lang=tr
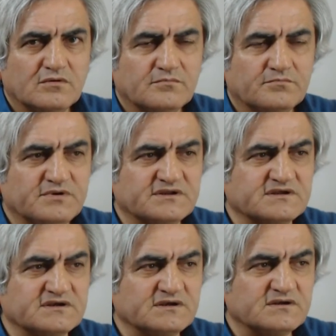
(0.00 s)

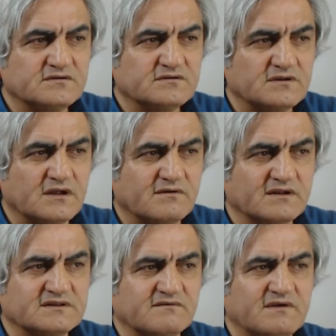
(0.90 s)
bitki
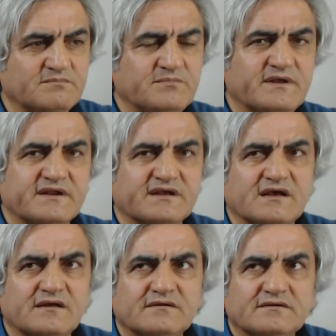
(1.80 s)
lavanta ve
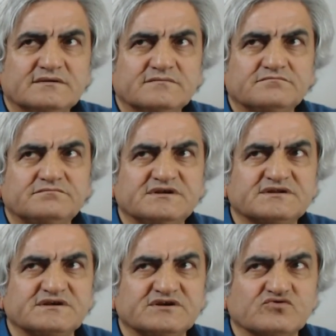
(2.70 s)
biberiye
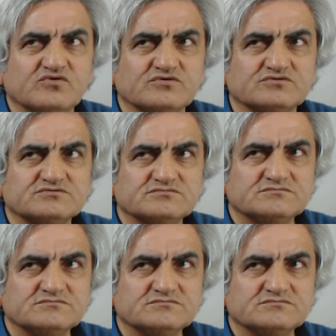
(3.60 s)
bitkiyi korur.